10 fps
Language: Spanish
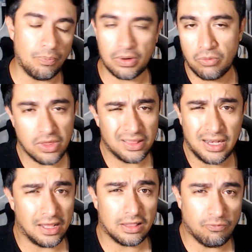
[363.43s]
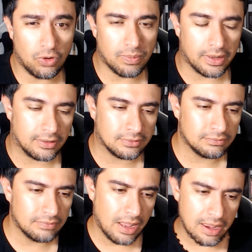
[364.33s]
mucha gente le encanta Volkswagen
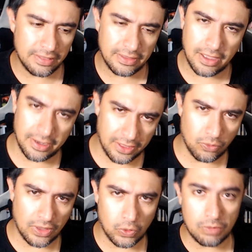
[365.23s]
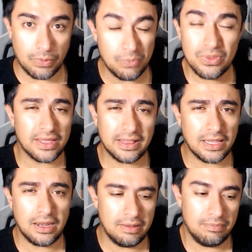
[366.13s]
hay gente que critica unas cosas, pero hay mucha
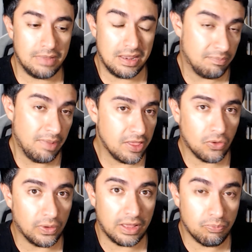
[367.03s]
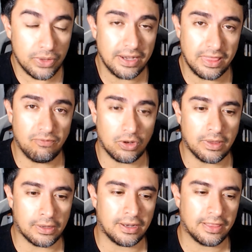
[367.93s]
gente, y, en México es muy querida
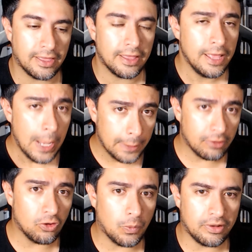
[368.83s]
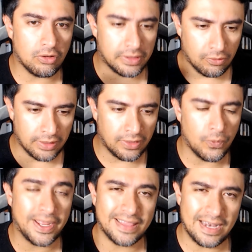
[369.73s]
Volkswagen, así que déjenme los comentarios que tengan una
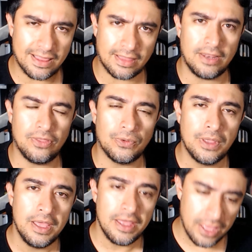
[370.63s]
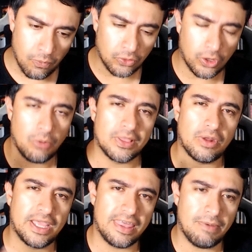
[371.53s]
Tiguan, qué tal les ha salido y cuánto
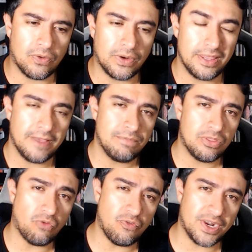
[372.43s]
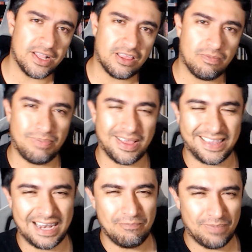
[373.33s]
kilometraje llevan con ella. Yo fui Franz,
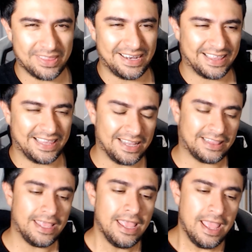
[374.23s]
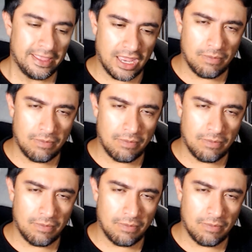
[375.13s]
pásenla, pásenla excelente. Quieren ver la